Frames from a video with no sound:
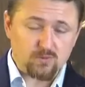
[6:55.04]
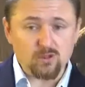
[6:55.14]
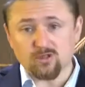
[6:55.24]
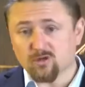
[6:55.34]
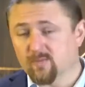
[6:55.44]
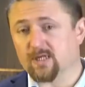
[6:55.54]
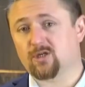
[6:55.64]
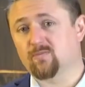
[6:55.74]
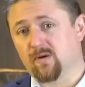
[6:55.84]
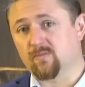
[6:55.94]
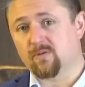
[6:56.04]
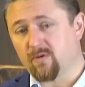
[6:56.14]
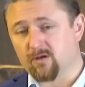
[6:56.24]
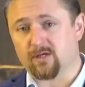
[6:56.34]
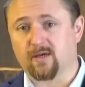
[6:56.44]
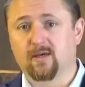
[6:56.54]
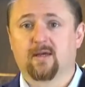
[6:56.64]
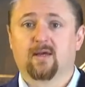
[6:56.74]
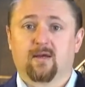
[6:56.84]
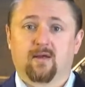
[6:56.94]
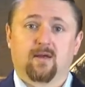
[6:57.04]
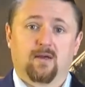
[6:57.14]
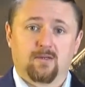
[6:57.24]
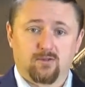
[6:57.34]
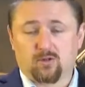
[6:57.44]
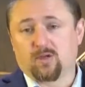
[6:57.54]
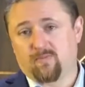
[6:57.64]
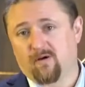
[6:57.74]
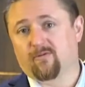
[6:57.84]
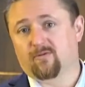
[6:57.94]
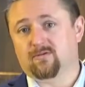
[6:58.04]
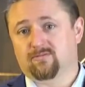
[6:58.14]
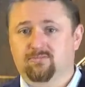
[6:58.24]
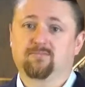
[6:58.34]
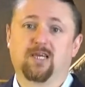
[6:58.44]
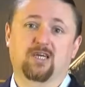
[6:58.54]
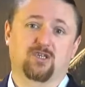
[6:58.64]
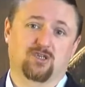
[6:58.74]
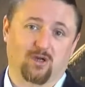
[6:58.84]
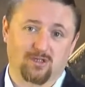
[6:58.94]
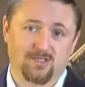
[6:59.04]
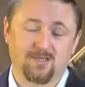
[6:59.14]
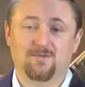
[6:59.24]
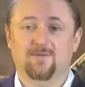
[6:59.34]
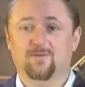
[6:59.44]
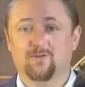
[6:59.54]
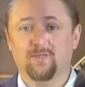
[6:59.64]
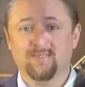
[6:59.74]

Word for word: to są beczki po bourbonie. Drugi powód, jakże szkocki, to